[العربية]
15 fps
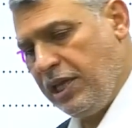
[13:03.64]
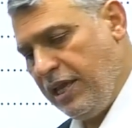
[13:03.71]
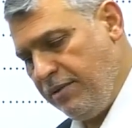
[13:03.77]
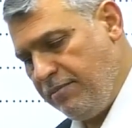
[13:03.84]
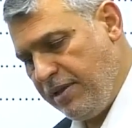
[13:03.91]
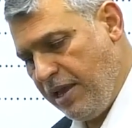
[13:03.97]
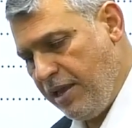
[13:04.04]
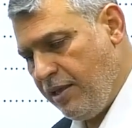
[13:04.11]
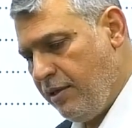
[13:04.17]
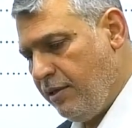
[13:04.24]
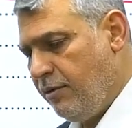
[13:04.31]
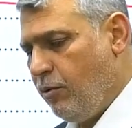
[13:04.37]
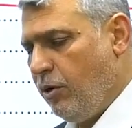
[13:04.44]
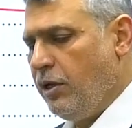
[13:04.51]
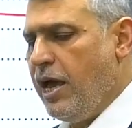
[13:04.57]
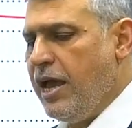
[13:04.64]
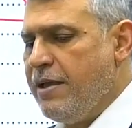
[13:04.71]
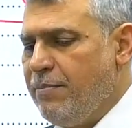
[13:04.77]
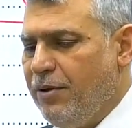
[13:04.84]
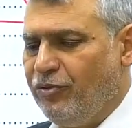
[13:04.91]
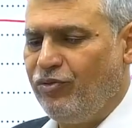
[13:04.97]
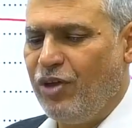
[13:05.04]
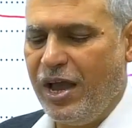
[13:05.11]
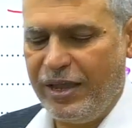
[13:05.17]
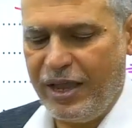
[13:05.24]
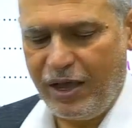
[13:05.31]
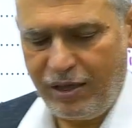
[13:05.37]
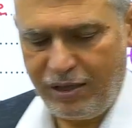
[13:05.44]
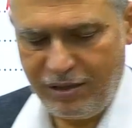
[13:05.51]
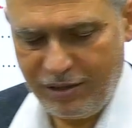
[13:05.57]
كيمياء والله
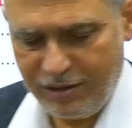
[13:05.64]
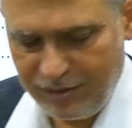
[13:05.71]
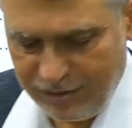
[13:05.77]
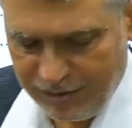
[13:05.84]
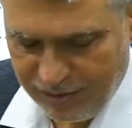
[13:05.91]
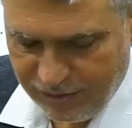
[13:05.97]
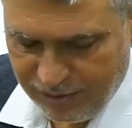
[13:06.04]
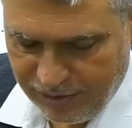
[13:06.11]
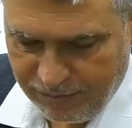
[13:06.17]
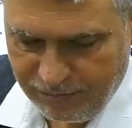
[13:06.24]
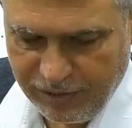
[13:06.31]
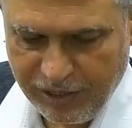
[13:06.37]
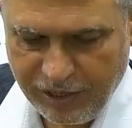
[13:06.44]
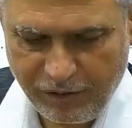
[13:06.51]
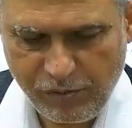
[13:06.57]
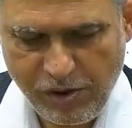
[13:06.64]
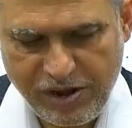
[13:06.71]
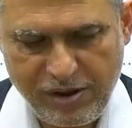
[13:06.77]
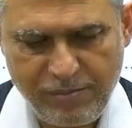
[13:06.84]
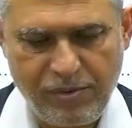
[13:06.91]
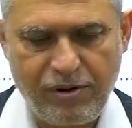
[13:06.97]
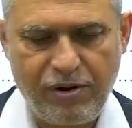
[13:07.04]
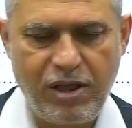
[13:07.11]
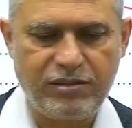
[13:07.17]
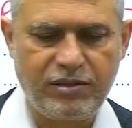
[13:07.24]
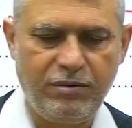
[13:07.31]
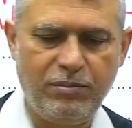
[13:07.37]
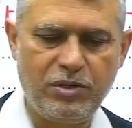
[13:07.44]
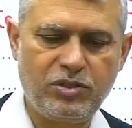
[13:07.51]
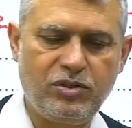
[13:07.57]
بتضايق من اخواننا مرات
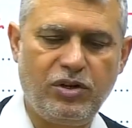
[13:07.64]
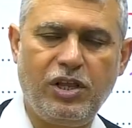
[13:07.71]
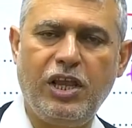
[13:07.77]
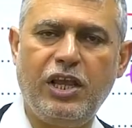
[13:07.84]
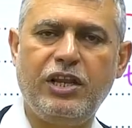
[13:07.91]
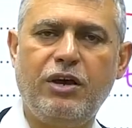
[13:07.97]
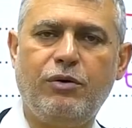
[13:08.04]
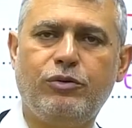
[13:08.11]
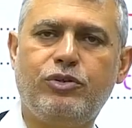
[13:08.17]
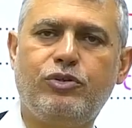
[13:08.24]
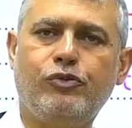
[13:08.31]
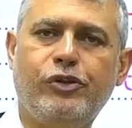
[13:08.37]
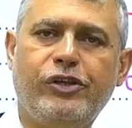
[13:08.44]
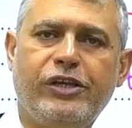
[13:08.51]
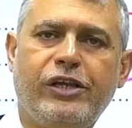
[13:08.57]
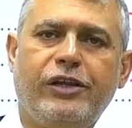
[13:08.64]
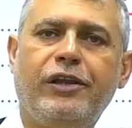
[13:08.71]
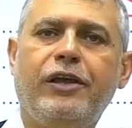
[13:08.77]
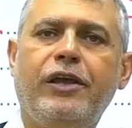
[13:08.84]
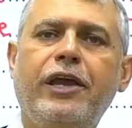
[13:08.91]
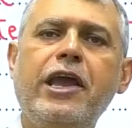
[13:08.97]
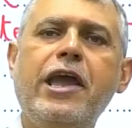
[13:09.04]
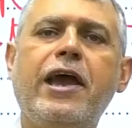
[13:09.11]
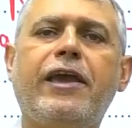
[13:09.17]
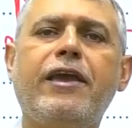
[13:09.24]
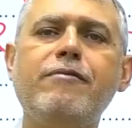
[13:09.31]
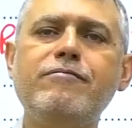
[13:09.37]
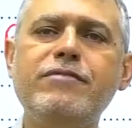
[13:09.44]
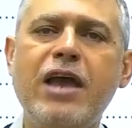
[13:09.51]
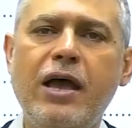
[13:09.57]
المصريين او السوريين هي
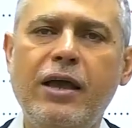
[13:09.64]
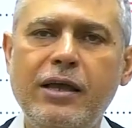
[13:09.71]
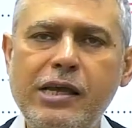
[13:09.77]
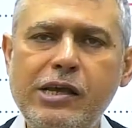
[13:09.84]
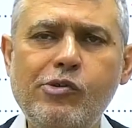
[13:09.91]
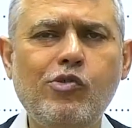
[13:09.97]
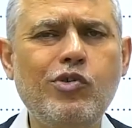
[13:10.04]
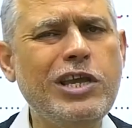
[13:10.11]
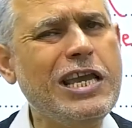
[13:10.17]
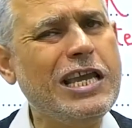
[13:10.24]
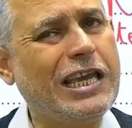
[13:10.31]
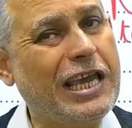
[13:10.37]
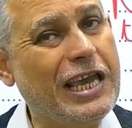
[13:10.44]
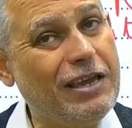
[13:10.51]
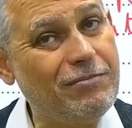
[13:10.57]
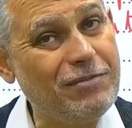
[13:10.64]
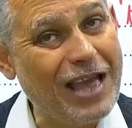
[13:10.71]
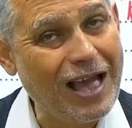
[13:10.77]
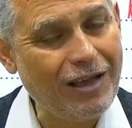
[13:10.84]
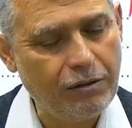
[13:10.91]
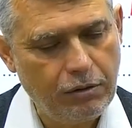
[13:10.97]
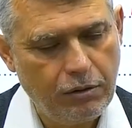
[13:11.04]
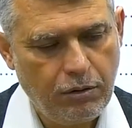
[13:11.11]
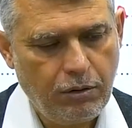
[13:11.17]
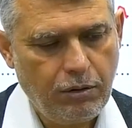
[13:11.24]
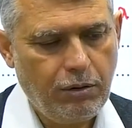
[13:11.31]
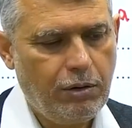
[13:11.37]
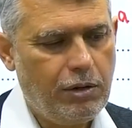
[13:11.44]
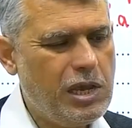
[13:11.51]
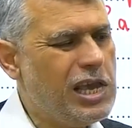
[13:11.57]
كيمياء وهي
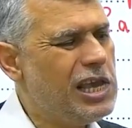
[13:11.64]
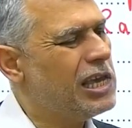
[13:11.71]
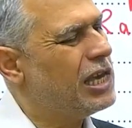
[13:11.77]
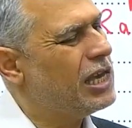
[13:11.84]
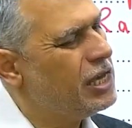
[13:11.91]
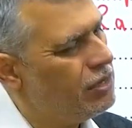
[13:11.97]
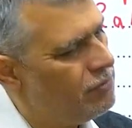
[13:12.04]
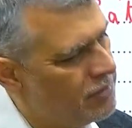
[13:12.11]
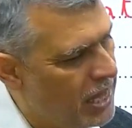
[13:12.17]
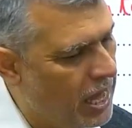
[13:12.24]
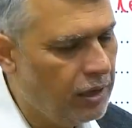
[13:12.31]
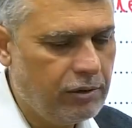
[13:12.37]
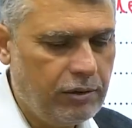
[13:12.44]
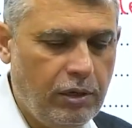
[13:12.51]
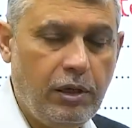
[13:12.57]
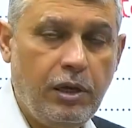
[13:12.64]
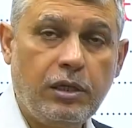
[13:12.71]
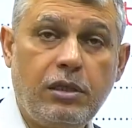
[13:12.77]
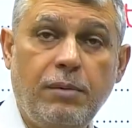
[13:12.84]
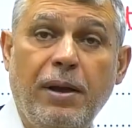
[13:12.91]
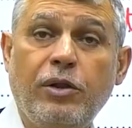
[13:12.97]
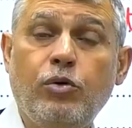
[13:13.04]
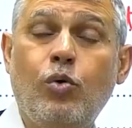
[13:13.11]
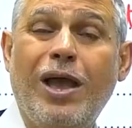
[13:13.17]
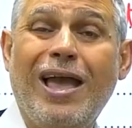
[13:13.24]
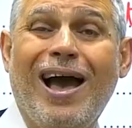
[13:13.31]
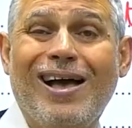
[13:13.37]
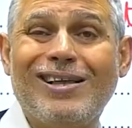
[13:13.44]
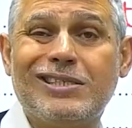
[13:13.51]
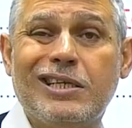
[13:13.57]
هي كيمياء طبعا هو
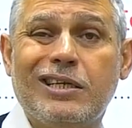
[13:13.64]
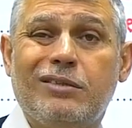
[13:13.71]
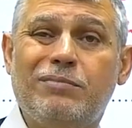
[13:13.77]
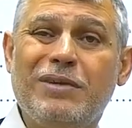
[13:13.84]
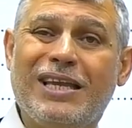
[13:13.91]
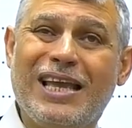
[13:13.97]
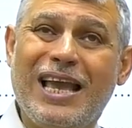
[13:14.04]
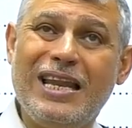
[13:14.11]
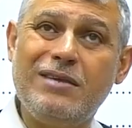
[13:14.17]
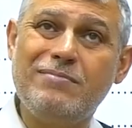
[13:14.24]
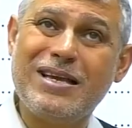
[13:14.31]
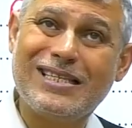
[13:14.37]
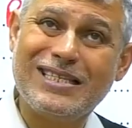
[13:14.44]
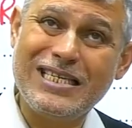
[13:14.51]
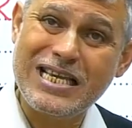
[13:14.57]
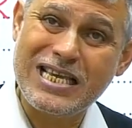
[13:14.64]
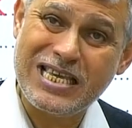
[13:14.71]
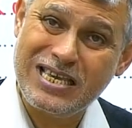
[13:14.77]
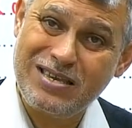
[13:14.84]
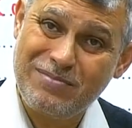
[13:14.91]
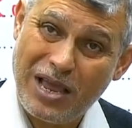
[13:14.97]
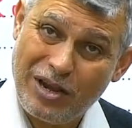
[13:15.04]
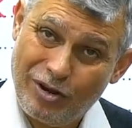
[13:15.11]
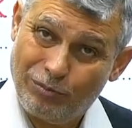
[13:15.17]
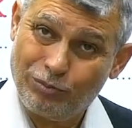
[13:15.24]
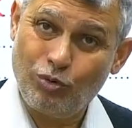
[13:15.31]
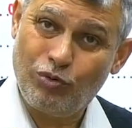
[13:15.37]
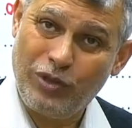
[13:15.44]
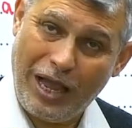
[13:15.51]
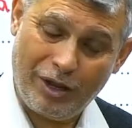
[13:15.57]
يقصد بكلمة كيمياء اليوم
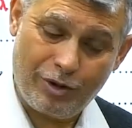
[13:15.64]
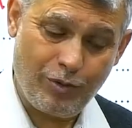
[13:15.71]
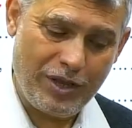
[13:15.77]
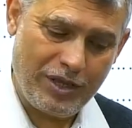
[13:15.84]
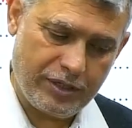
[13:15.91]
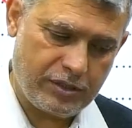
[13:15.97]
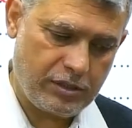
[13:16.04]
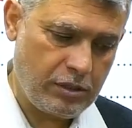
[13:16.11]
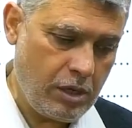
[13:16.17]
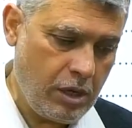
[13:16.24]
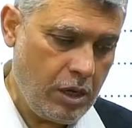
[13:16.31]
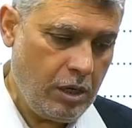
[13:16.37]
توضح كويس